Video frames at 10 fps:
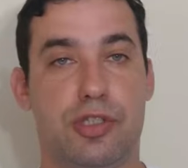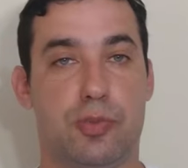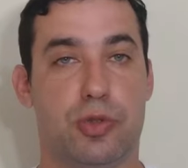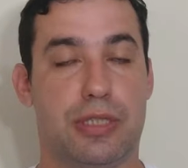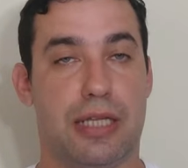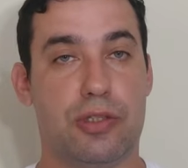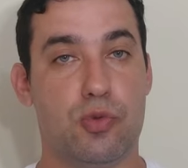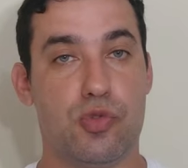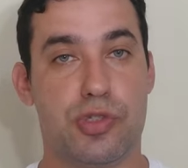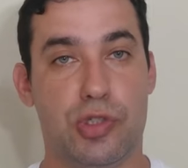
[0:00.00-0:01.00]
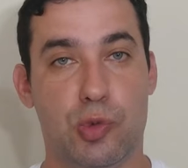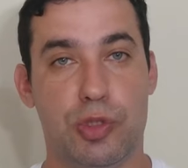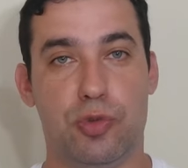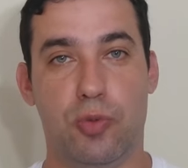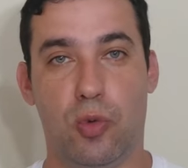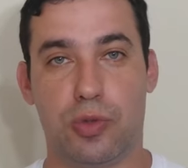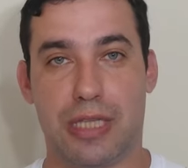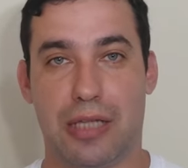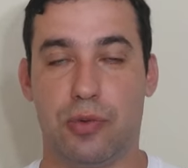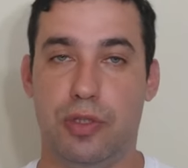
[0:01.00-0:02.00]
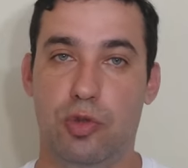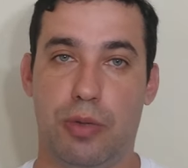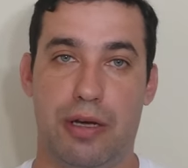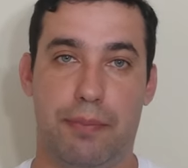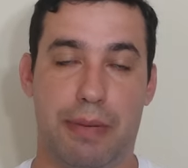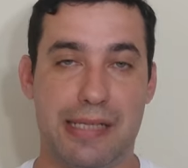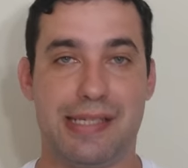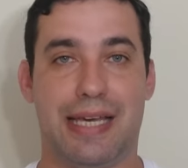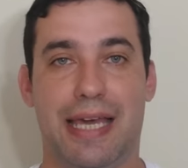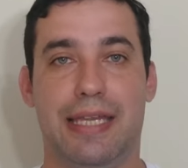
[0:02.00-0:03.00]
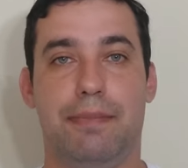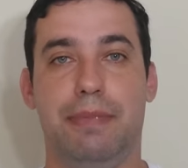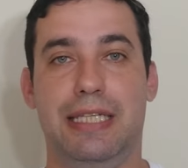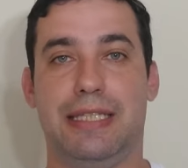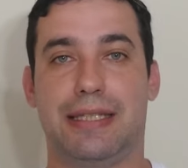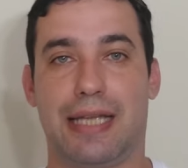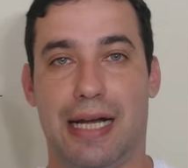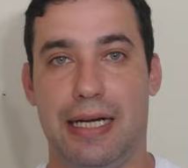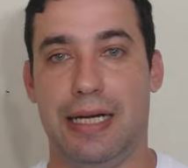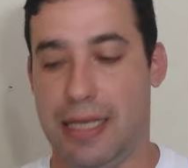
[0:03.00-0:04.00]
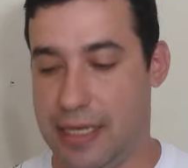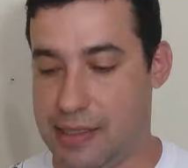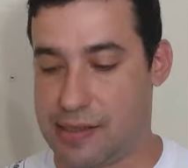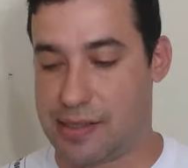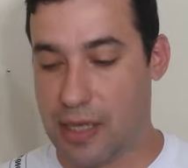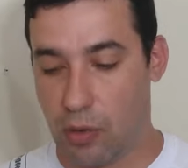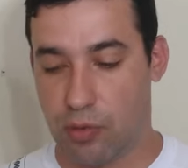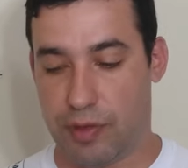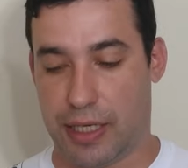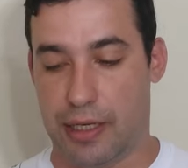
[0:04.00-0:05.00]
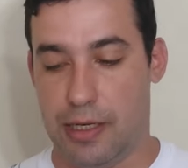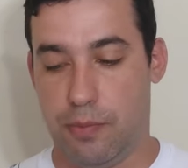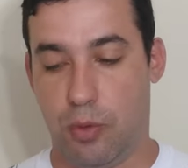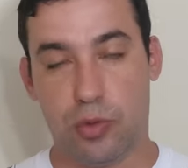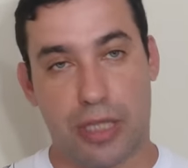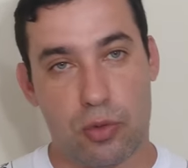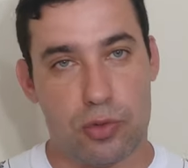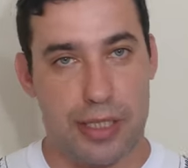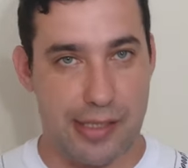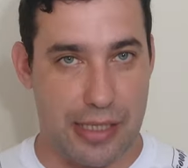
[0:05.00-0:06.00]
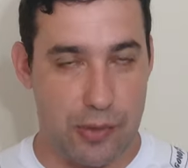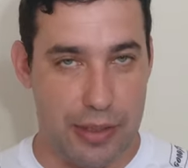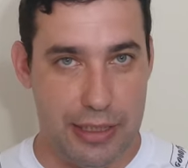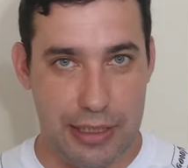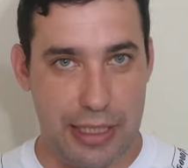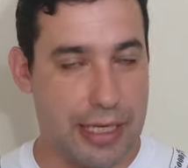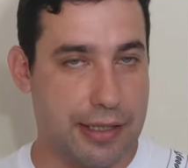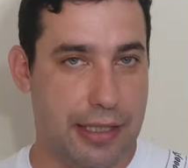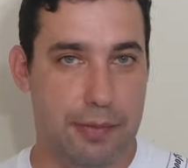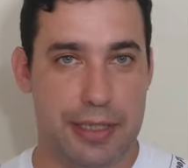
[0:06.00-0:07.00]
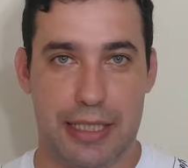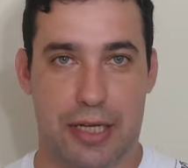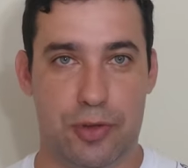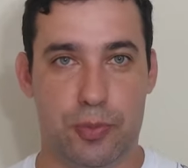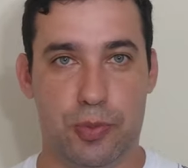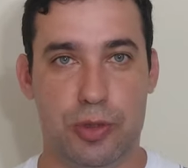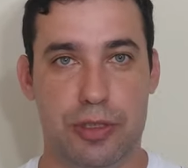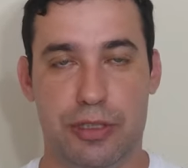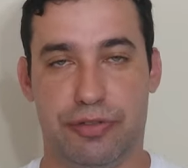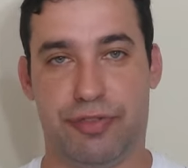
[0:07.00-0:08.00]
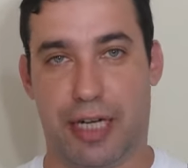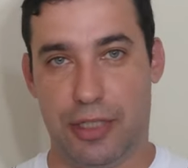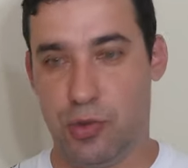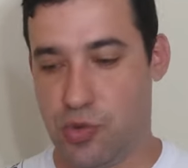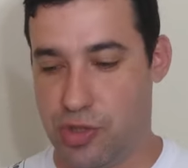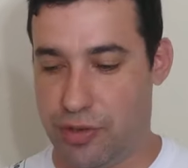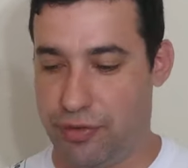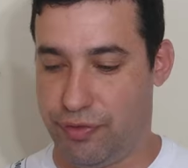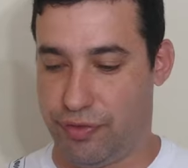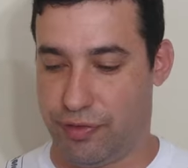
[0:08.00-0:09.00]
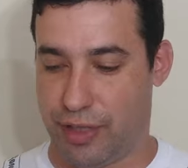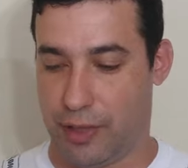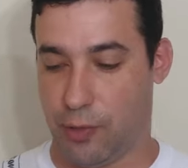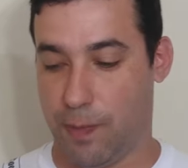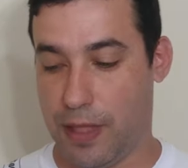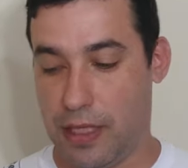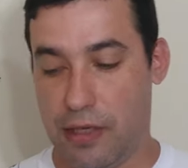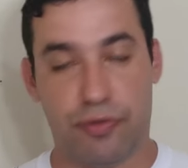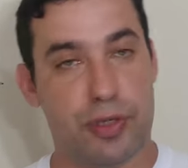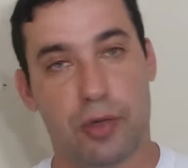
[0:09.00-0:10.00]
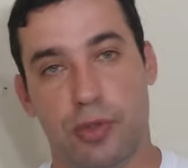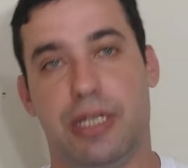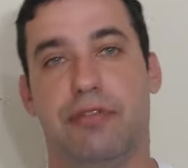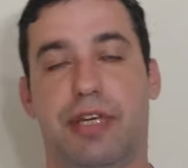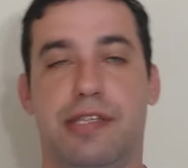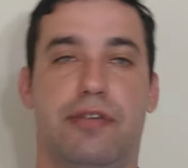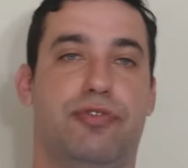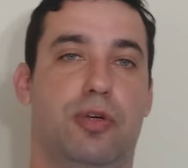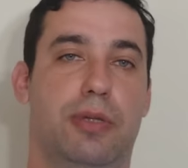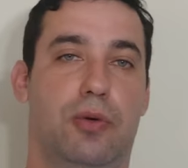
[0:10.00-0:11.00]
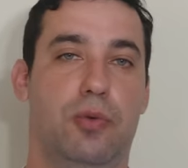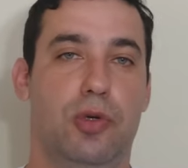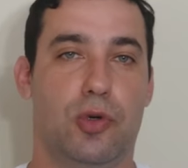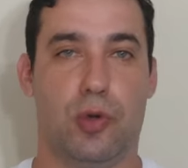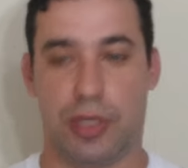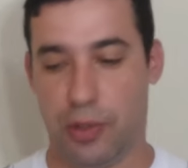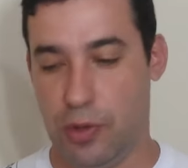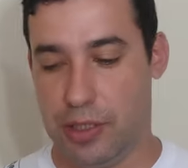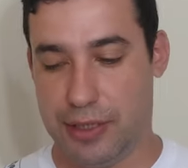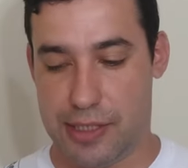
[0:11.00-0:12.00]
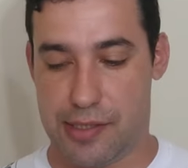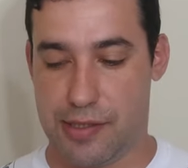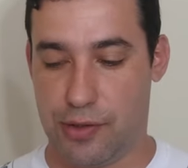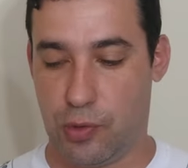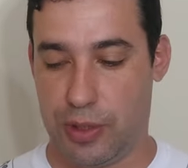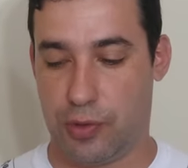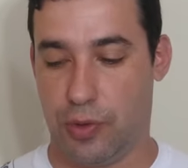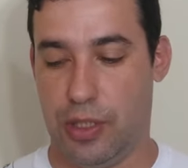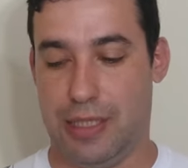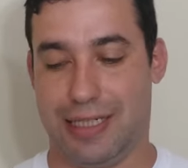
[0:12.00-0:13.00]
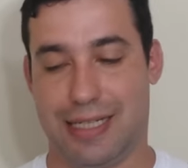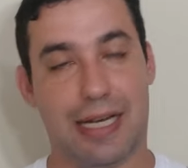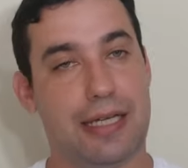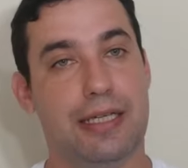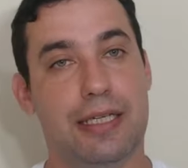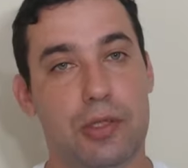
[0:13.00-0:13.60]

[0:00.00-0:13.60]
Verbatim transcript: disputada em um circuito montado em uma base aérea militar em Zeltweg. Montaram um traçado ali que era delimitado por fardos de feno. E foi a única vez que a Fórmula 1 correu nesse circuito. Graham